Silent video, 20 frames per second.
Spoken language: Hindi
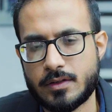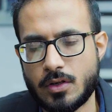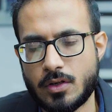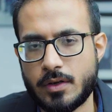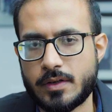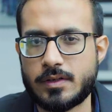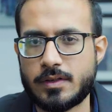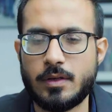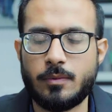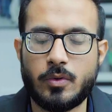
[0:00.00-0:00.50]

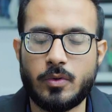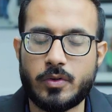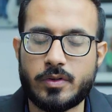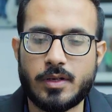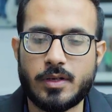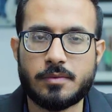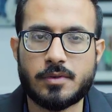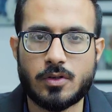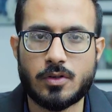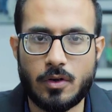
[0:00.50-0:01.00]
स्टॉक्स या
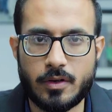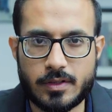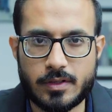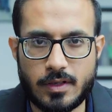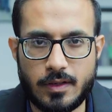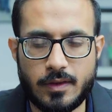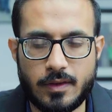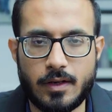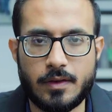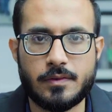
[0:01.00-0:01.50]
ब्लूचेप स्टॉक्स
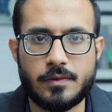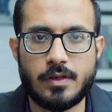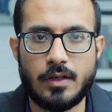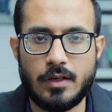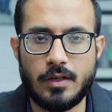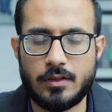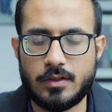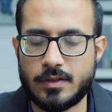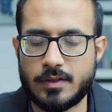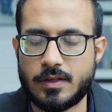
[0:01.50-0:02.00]
की तरफ
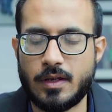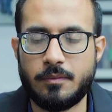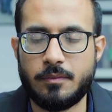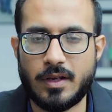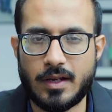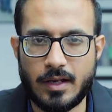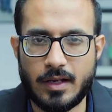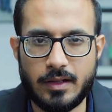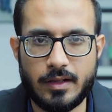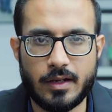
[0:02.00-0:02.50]
से जैसे
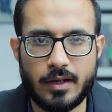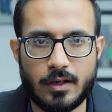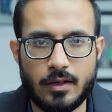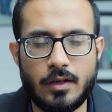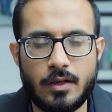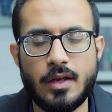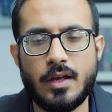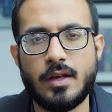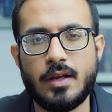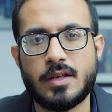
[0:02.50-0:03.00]
हमने कल देखा
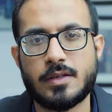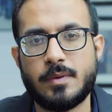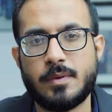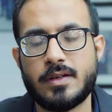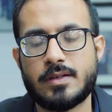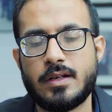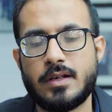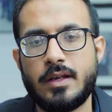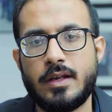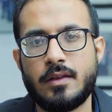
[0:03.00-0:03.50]

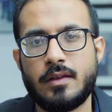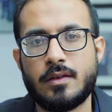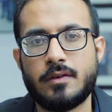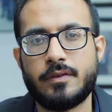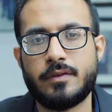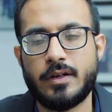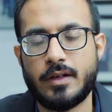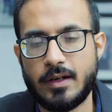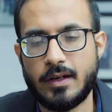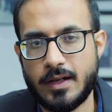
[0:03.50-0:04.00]
स्पेशली इन द
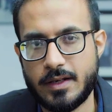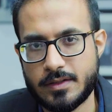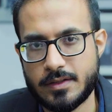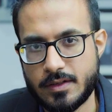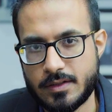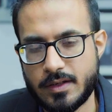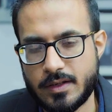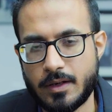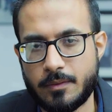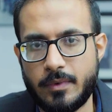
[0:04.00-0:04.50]

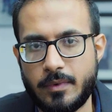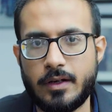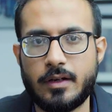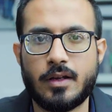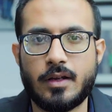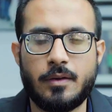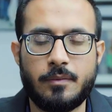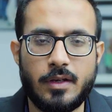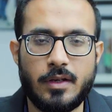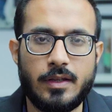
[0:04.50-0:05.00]
फर्टिलाइजर सेगमेंट
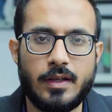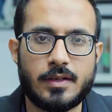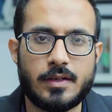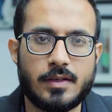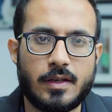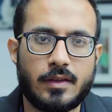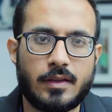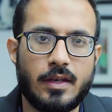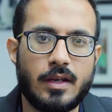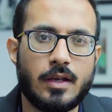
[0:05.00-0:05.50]
हम ये देख
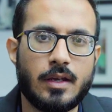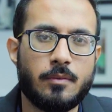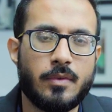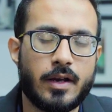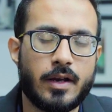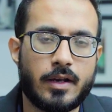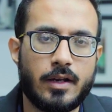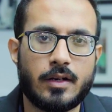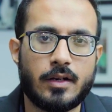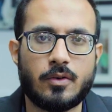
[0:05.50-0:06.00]
सकते हैं कि
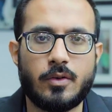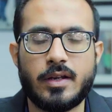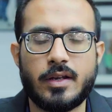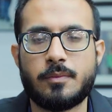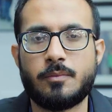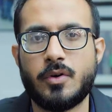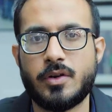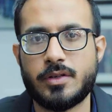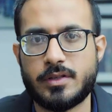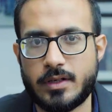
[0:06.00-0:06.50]
मार्केट को
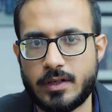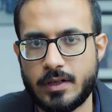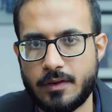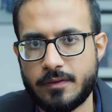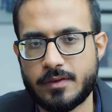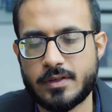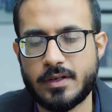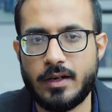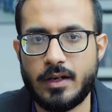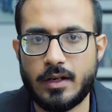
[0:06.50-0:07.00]
एक पॉजिटिव
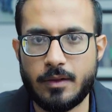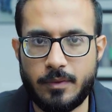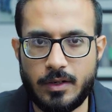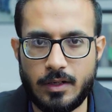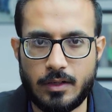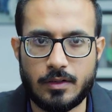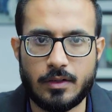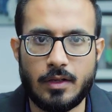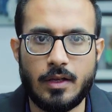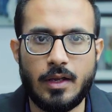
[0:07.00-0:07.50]

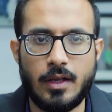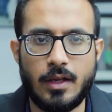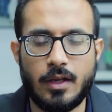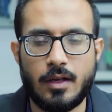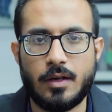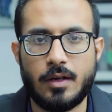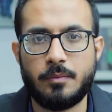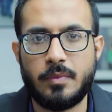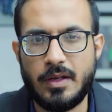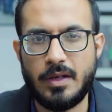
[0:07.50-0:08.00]

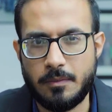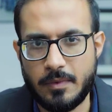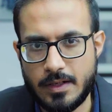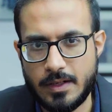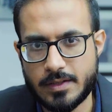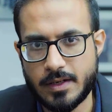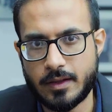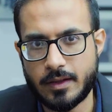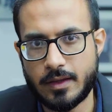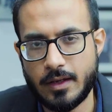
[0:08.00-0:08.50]
सेंटिमेंट भी मिल
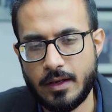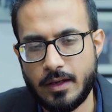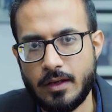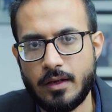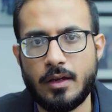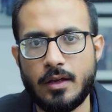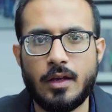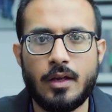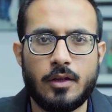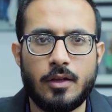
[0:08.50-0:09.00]
सकता है
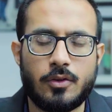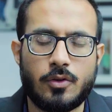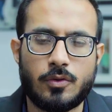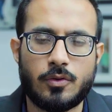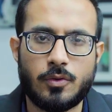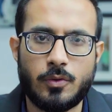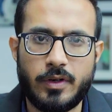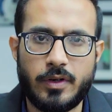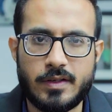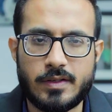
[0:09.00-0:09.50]
तो
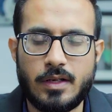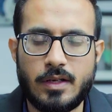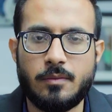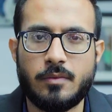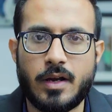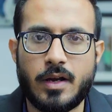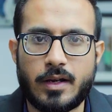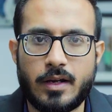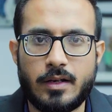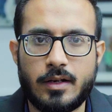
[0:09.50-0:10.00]
थोड़ी सी
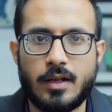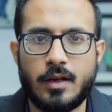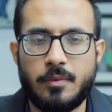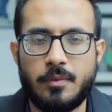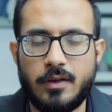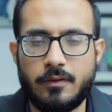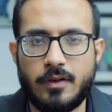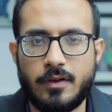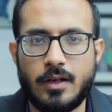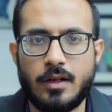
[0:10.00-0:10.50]
मार्केट
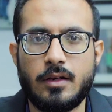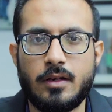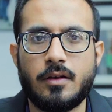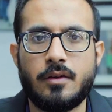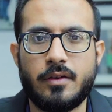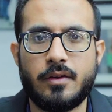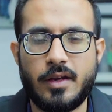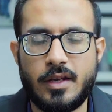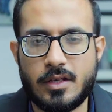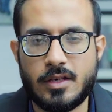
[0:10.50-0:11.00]
अभी फ़िलहाल
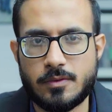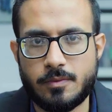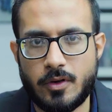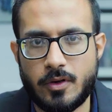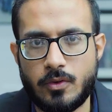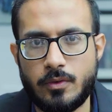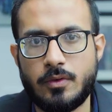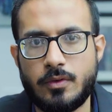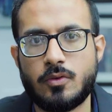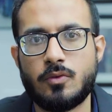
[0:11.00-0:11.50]
रेंज
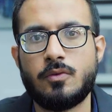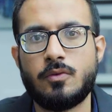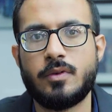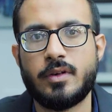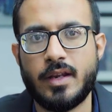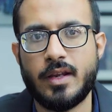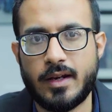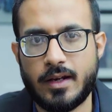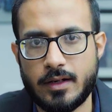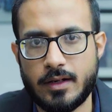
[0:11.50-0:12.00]
बाउंड टू
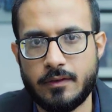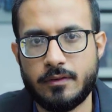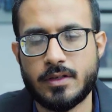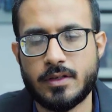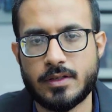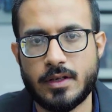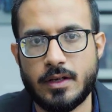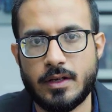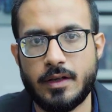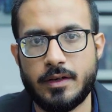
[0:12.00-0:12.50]
नेगेटिव
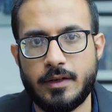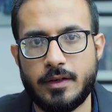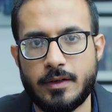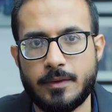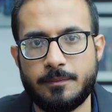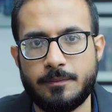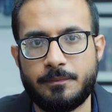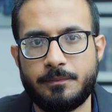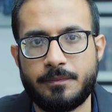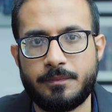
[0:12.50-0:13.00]
नज़र आ रही
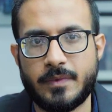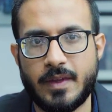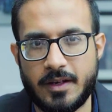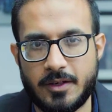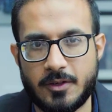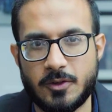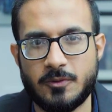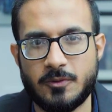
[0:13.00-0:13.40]
है थैंक